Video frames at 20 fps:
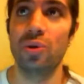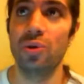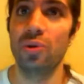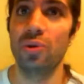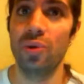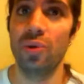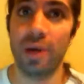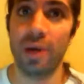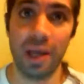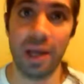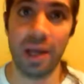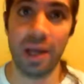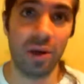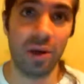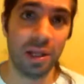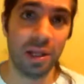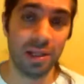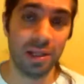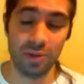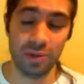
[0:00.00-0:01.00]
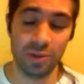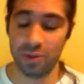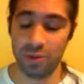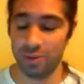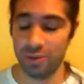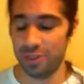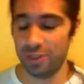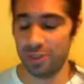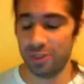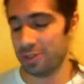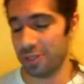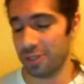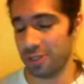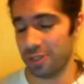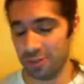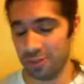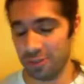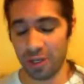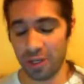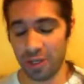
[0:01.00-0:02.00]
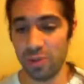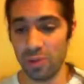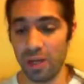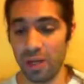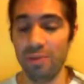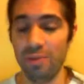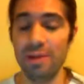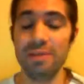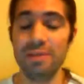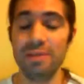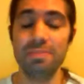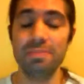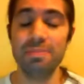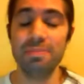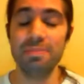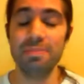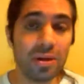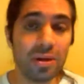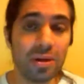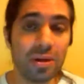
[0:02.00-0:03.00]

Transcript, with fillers: ejecutan ciertos archivos ejecutables, pero